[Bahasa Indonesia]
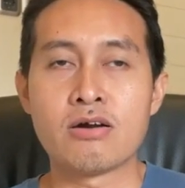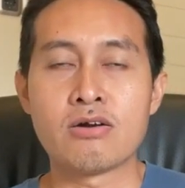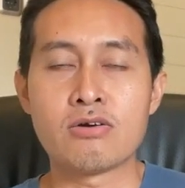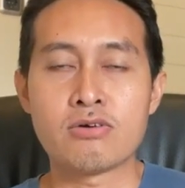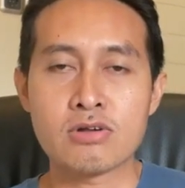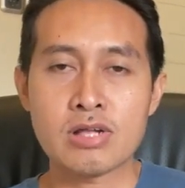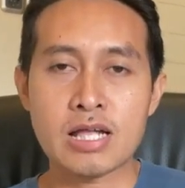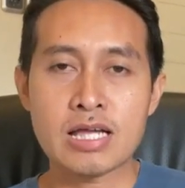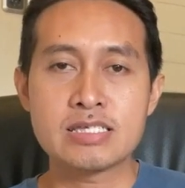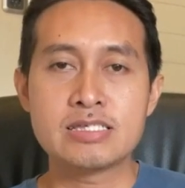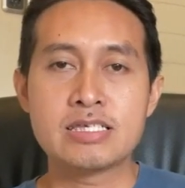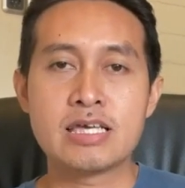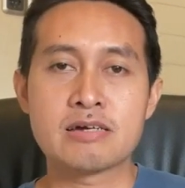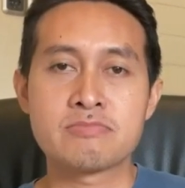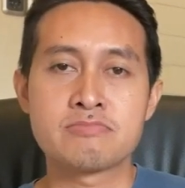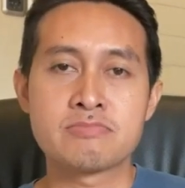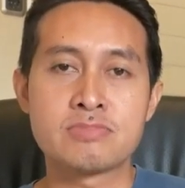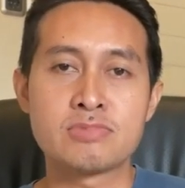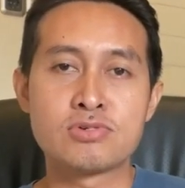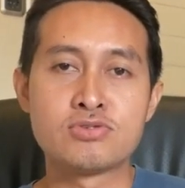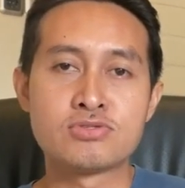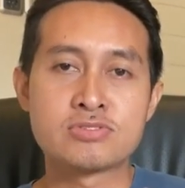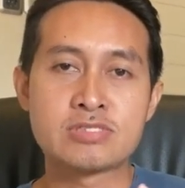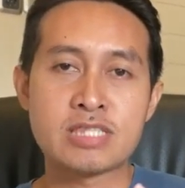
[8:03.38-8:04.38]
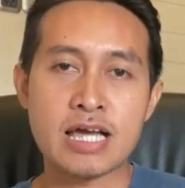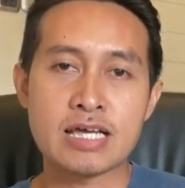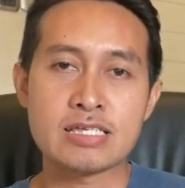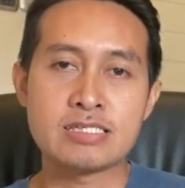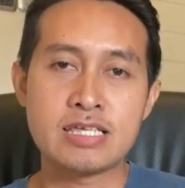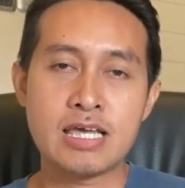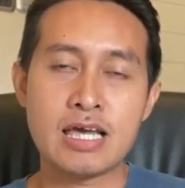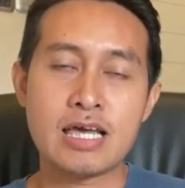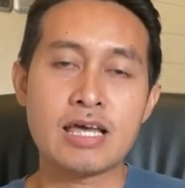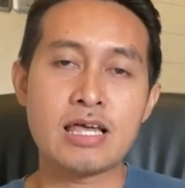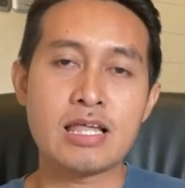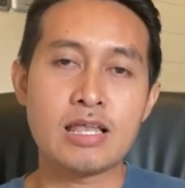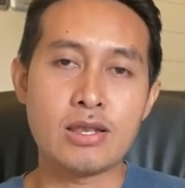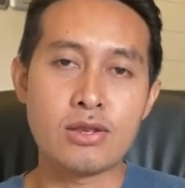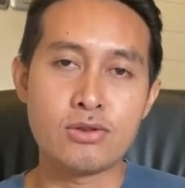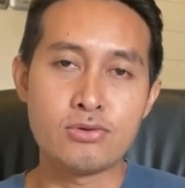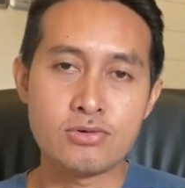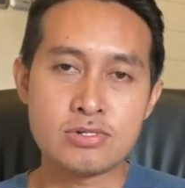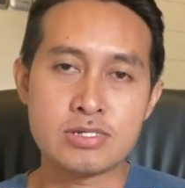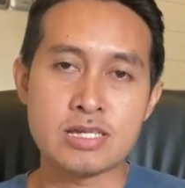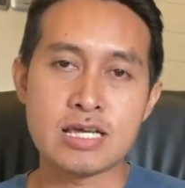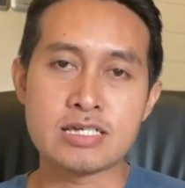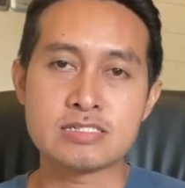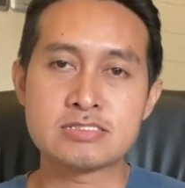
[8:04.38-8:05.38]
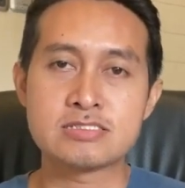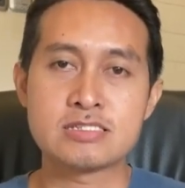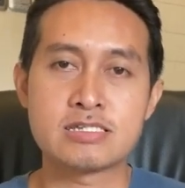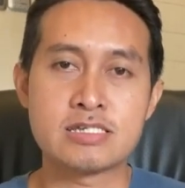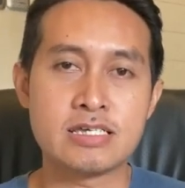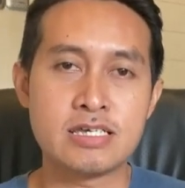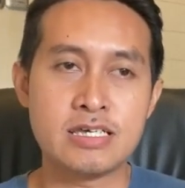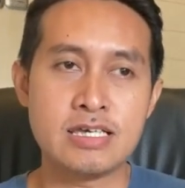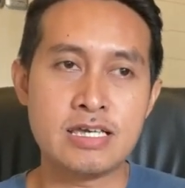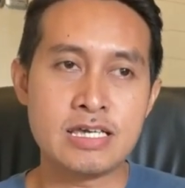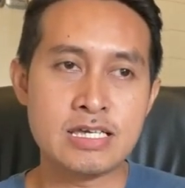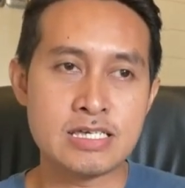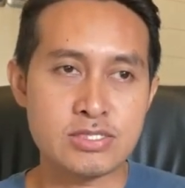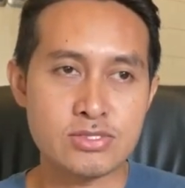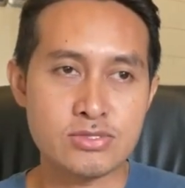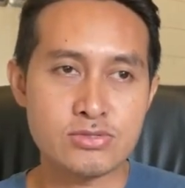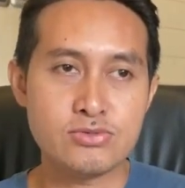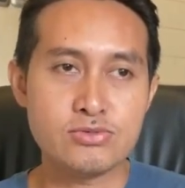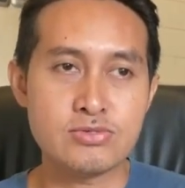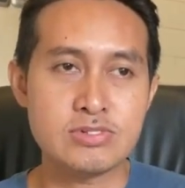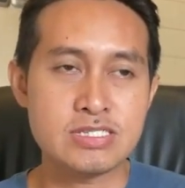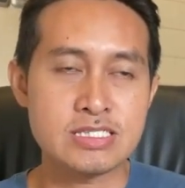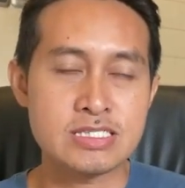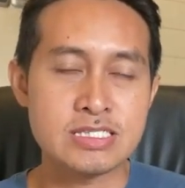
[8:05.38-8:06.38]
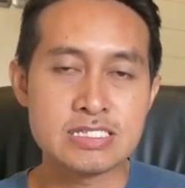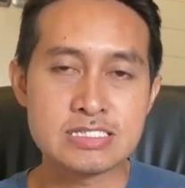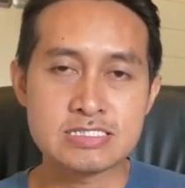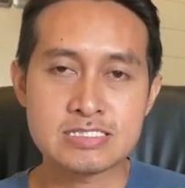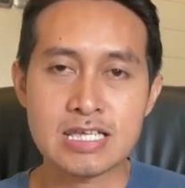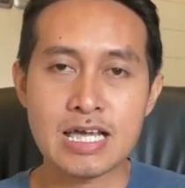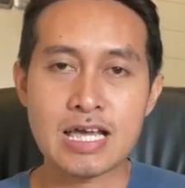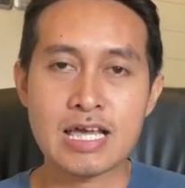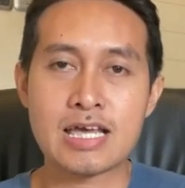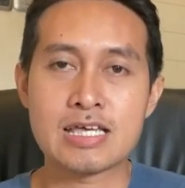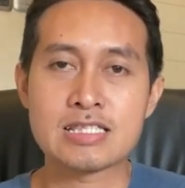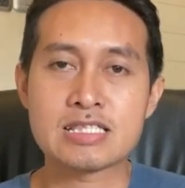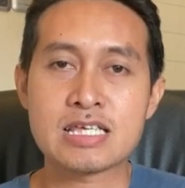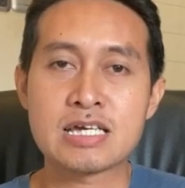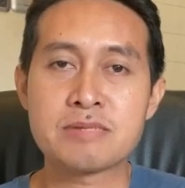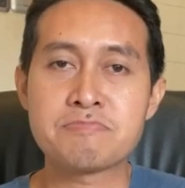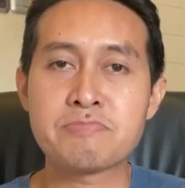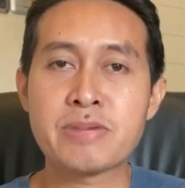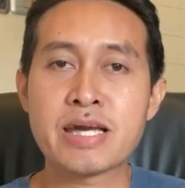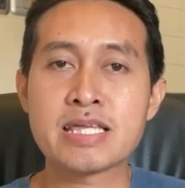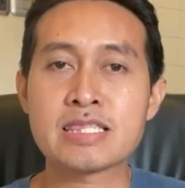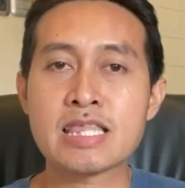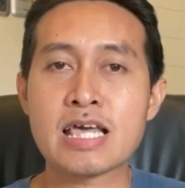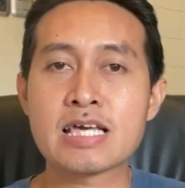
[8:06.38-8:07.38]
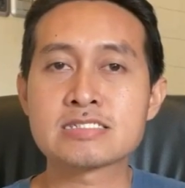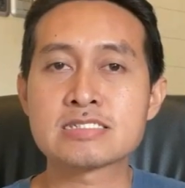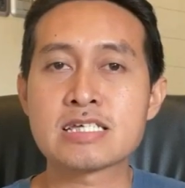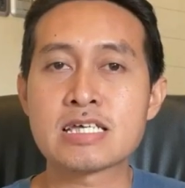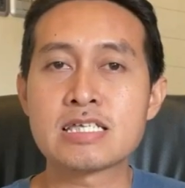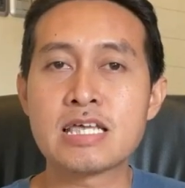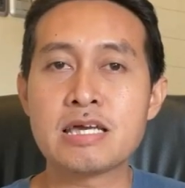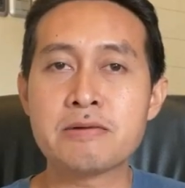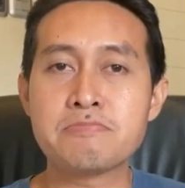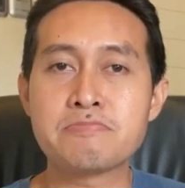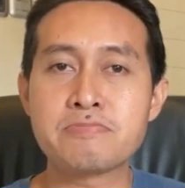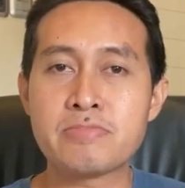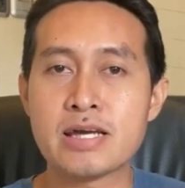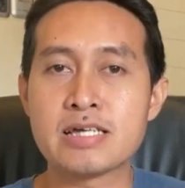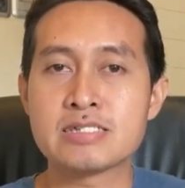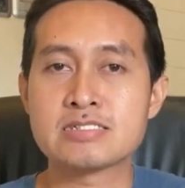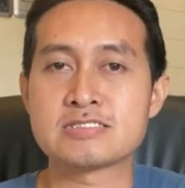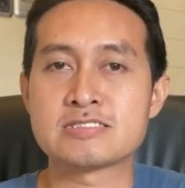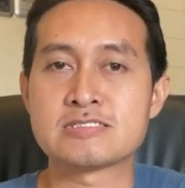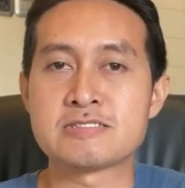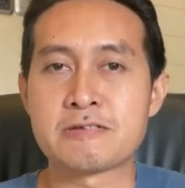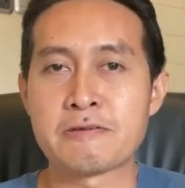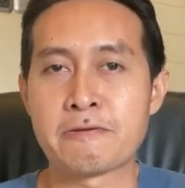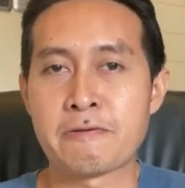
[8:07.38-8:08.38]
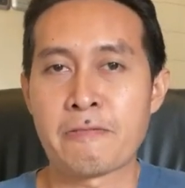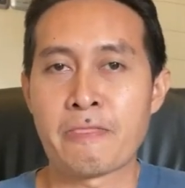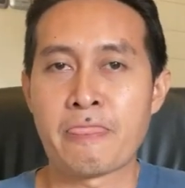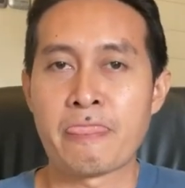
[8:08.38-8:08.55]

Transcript: orang yang hutangnya lunas itu di saat kepantasannya pas.